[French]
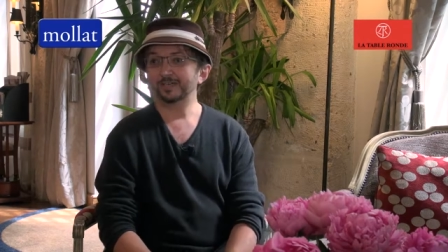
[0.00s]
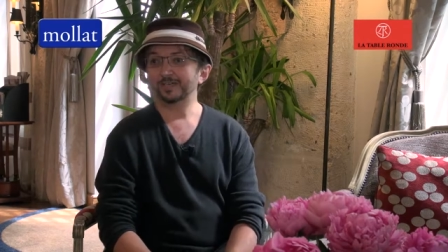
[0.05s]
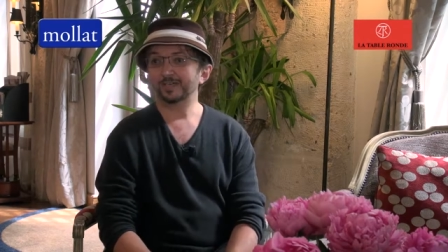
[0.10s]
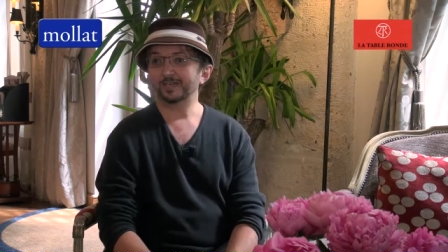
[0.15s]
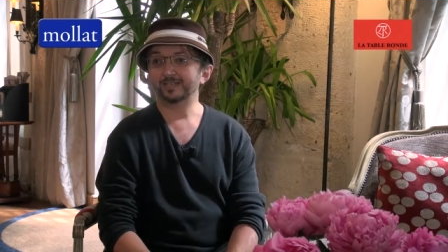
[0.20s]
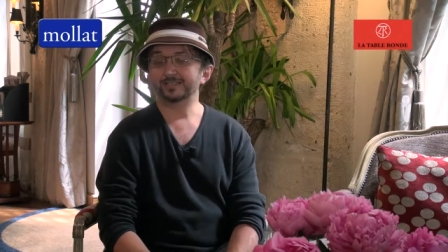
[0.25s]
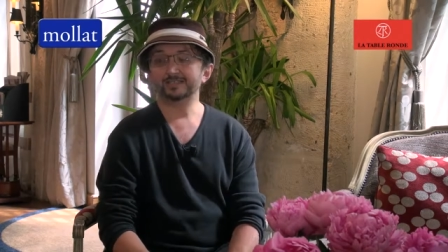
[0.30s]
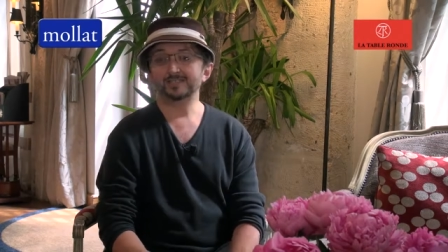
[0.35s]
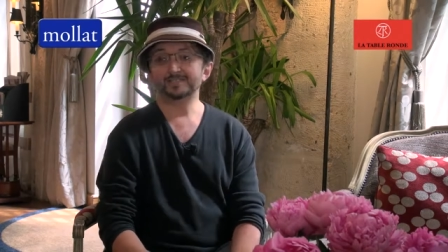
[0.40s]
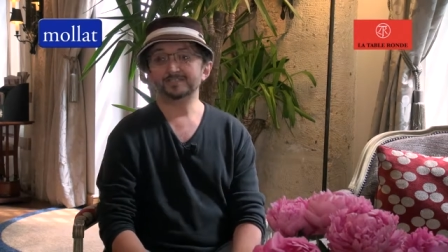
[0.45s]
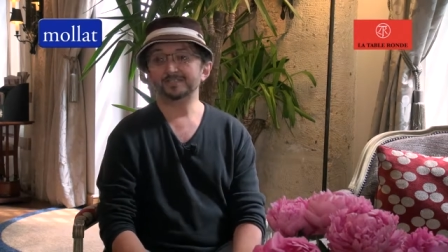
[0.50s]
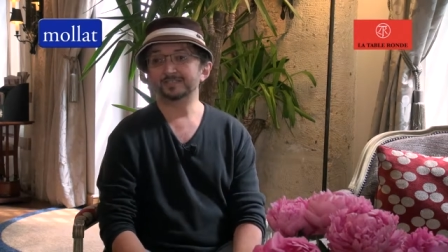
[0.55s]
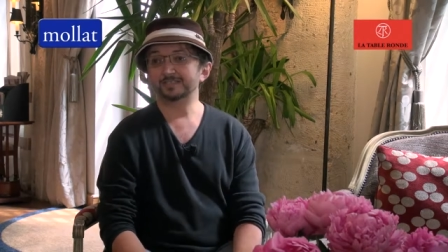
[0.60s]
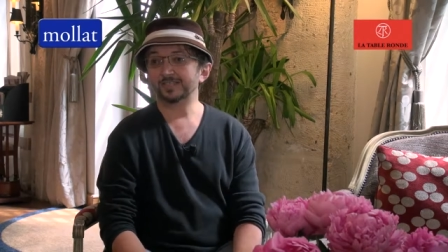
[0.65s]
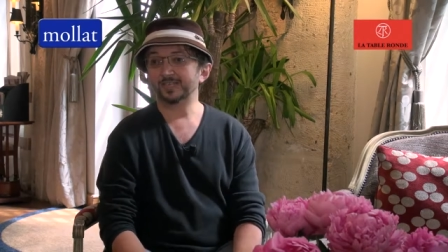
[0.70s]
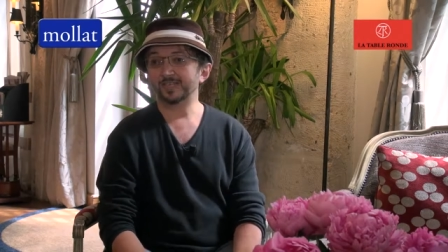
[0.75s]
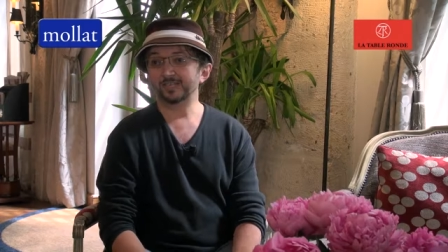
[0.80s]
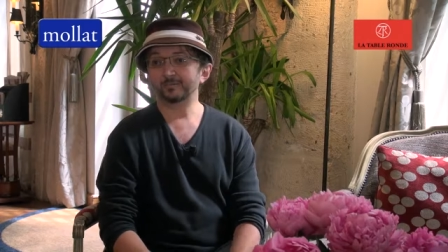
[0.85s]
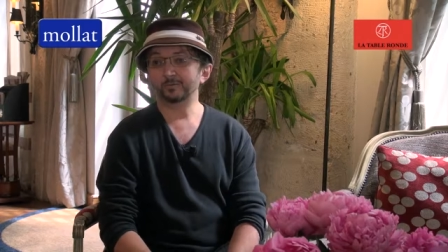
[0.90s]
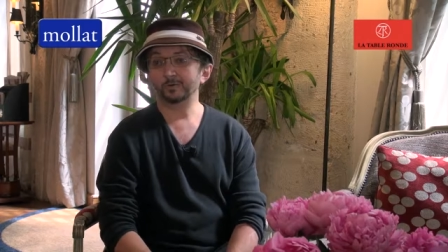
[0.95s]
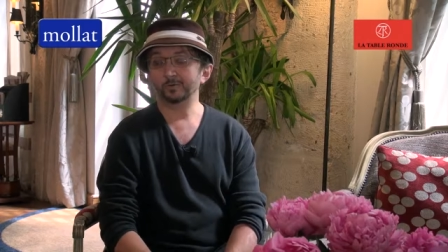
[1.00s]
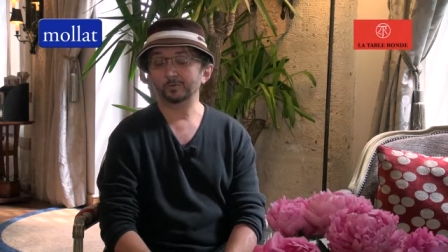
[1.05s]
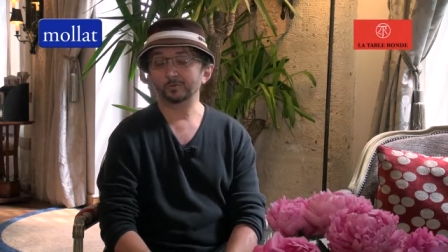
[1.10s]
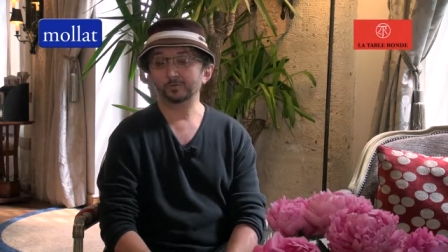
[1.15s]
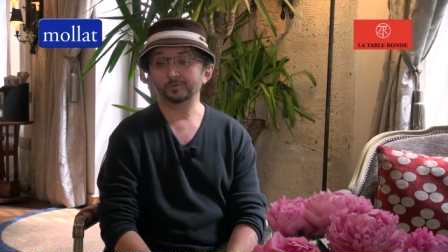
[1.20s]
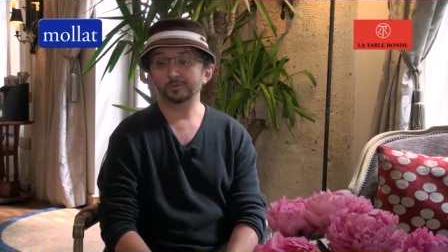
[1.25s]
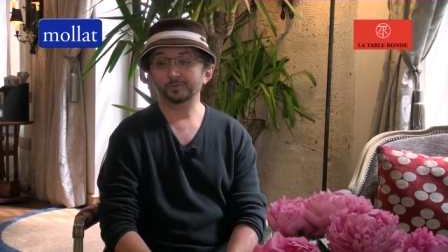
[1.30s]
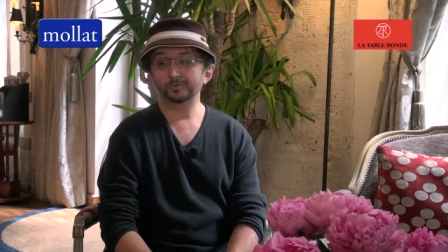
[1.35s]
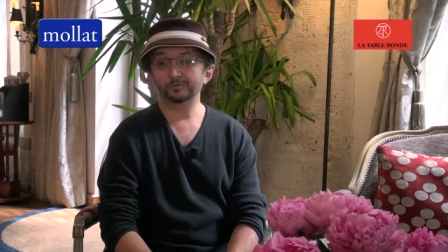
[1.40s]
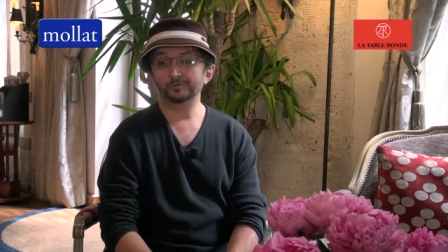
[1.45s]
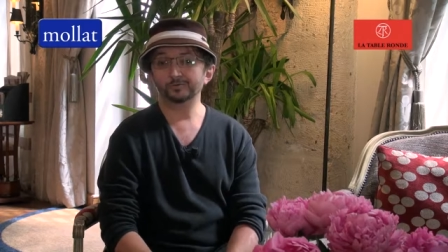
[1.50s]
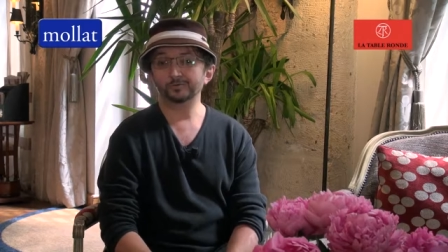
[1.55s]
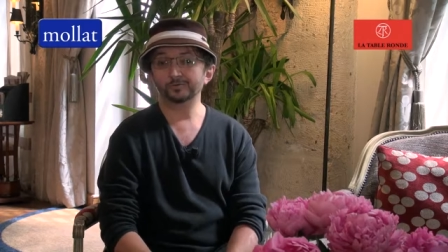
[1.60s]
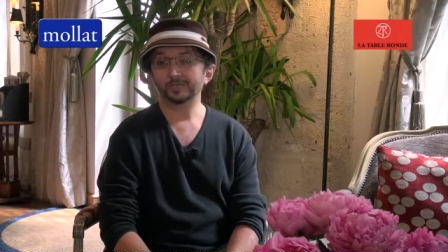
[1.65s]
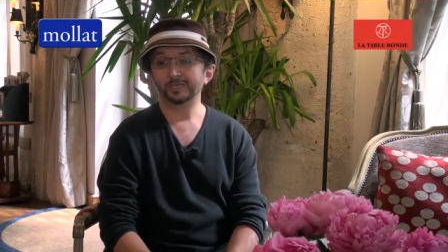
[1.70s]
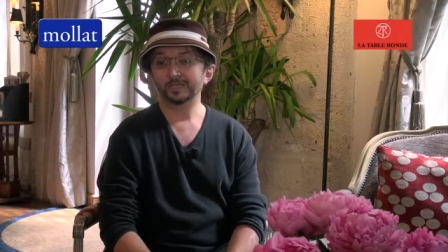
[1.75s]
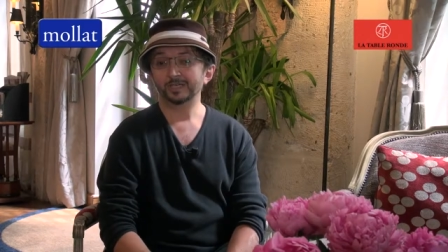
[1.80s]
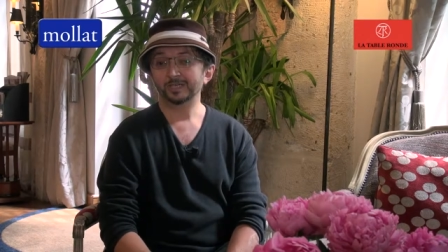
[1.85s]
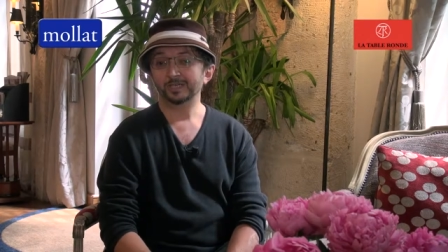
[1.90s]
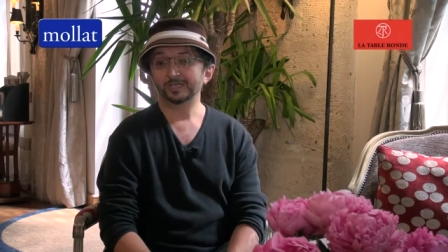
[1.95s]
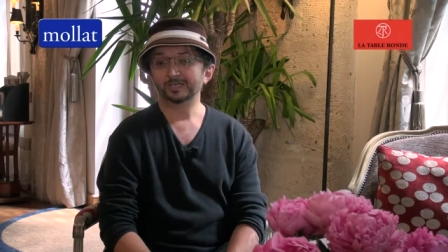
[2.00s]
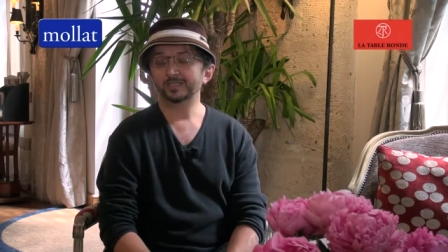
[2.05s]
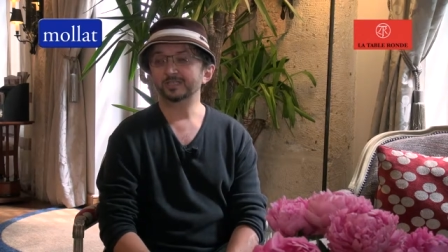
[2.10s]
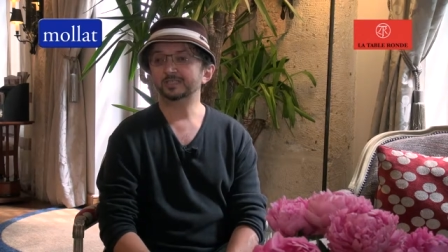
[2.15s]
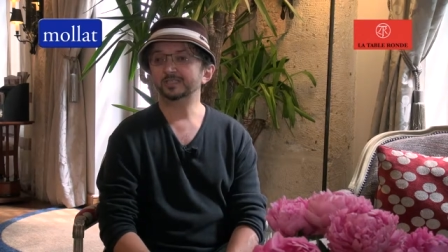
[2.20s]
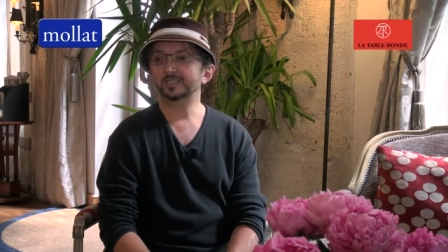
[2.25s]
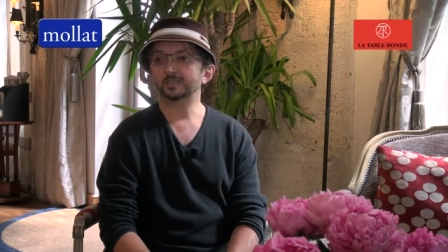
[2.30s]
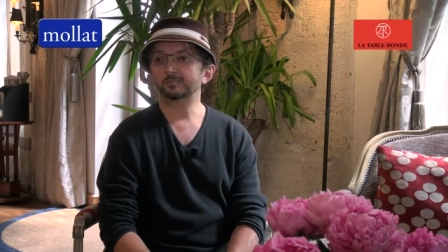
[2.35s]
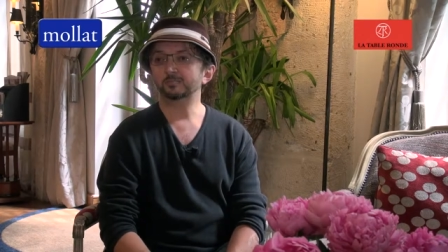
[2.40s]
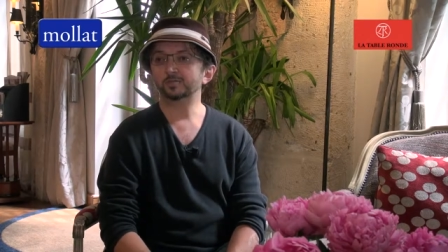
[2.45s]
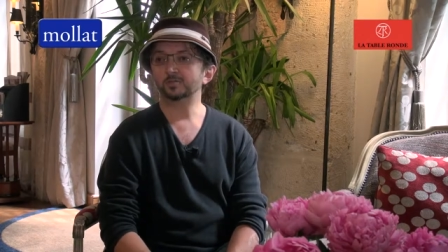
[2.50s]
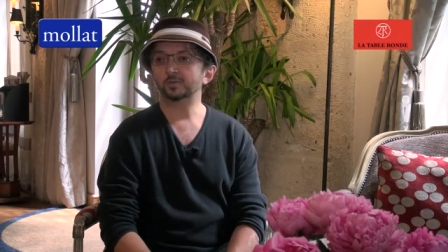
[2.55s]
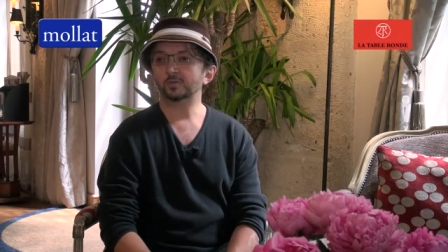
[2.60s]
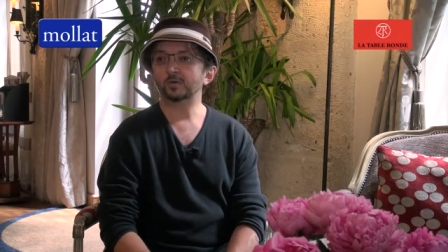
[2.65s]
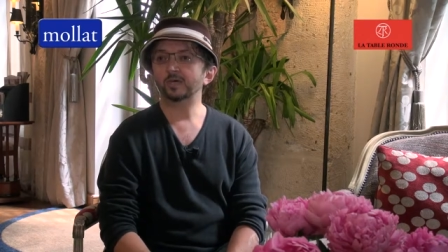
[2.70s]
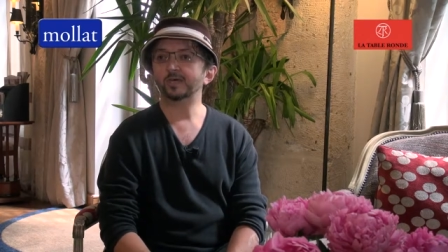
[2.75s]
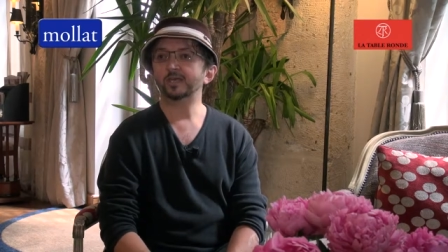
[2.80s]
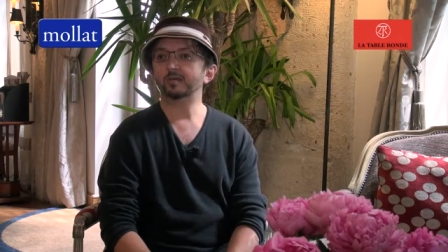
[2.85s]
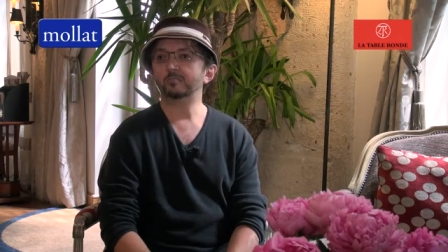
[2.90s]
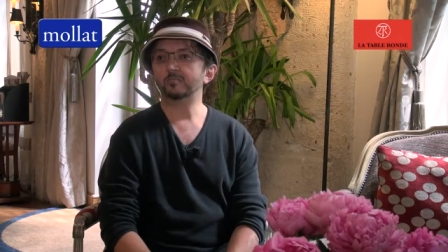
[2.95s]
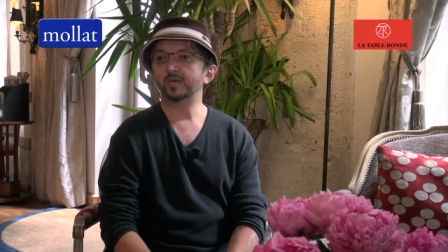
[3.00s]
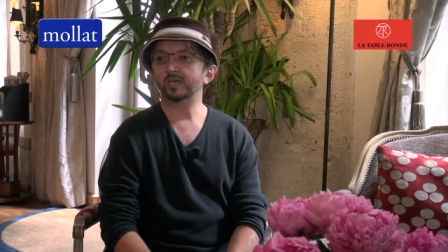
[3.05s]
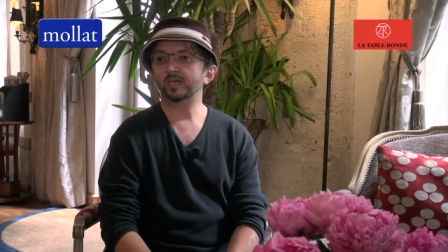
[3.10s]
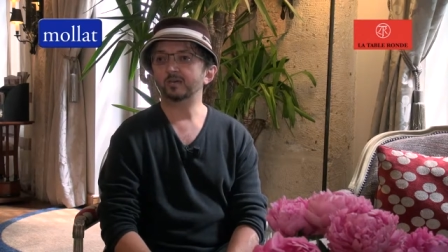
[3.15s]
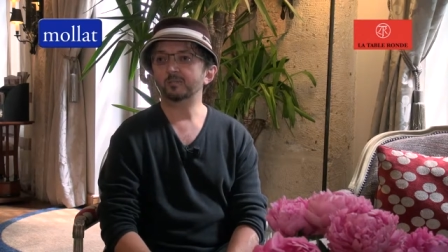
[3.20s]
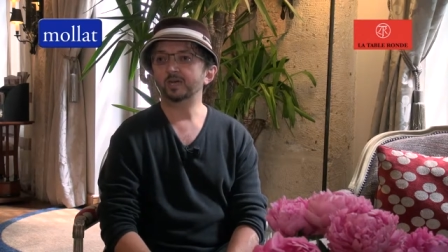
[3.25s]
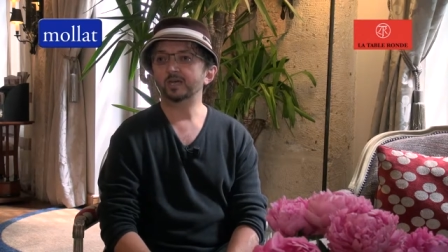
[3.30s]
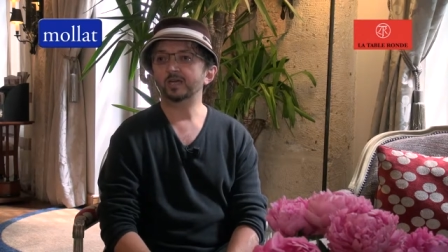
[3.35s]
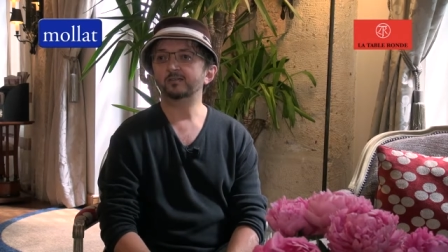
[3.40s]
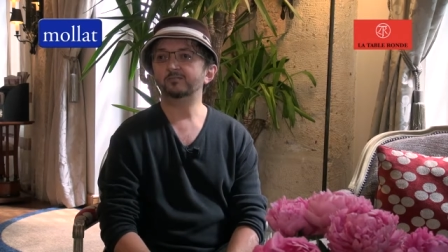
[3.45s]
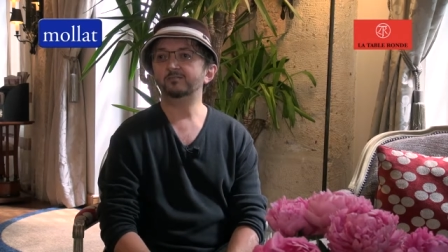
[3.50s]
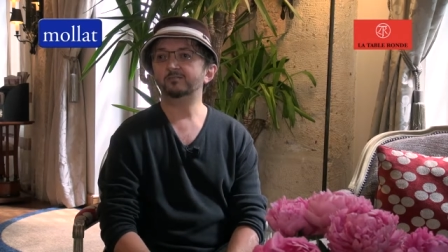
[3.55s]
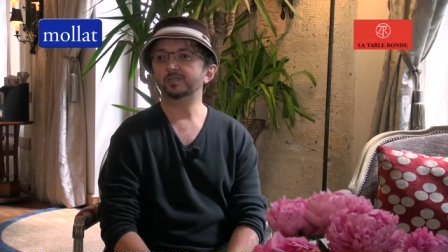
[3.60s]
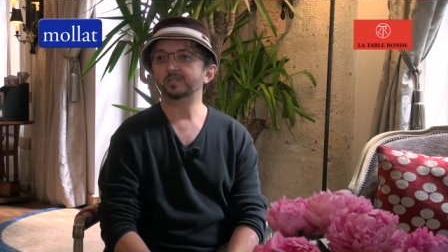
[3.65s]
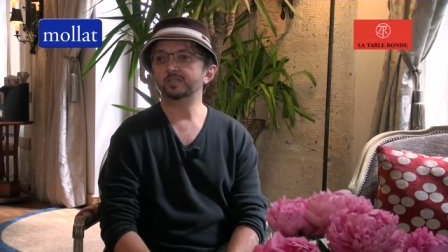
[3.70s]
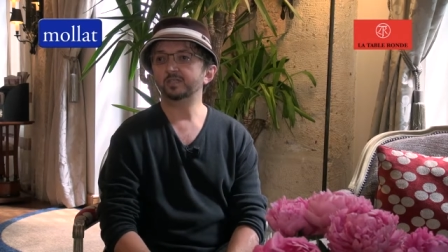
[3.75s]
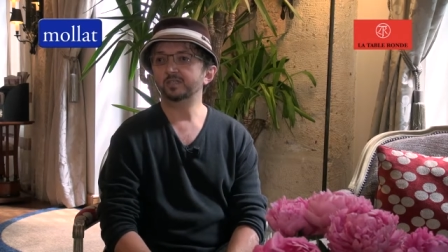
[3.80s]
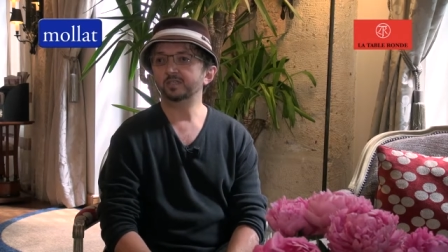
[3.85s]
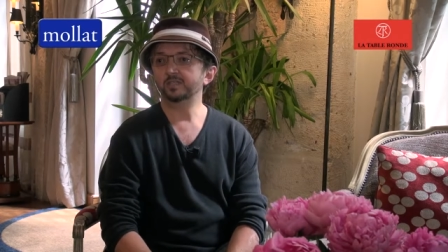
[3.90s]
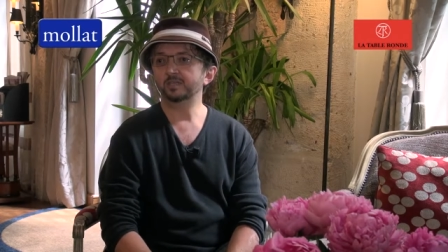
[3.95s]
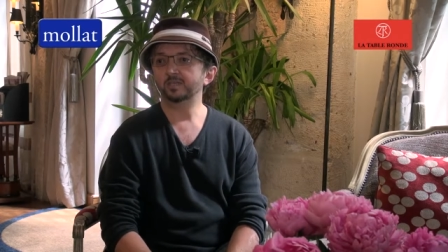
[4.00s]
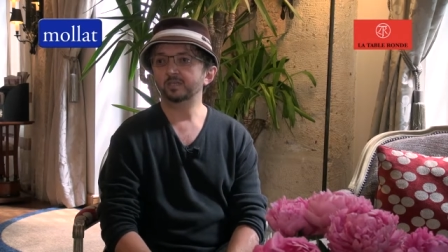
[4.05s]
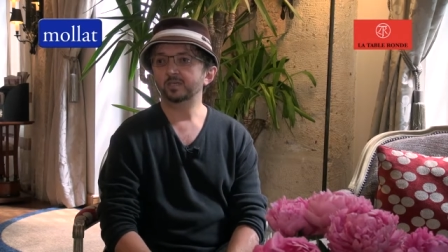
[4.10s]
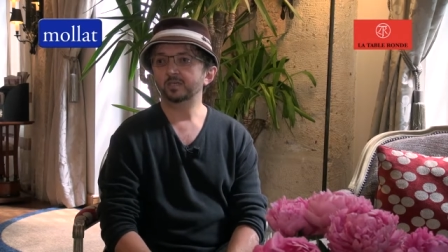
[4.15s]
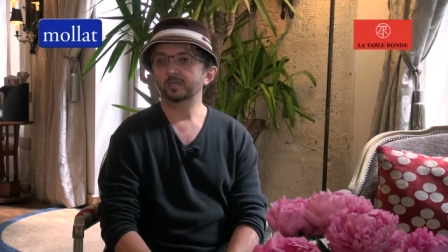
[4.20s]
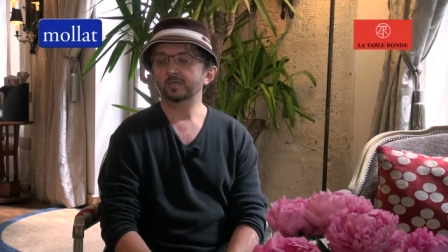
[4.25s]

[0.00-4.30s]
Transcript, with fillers: insaisissable au cours d'une description elle-même infinie,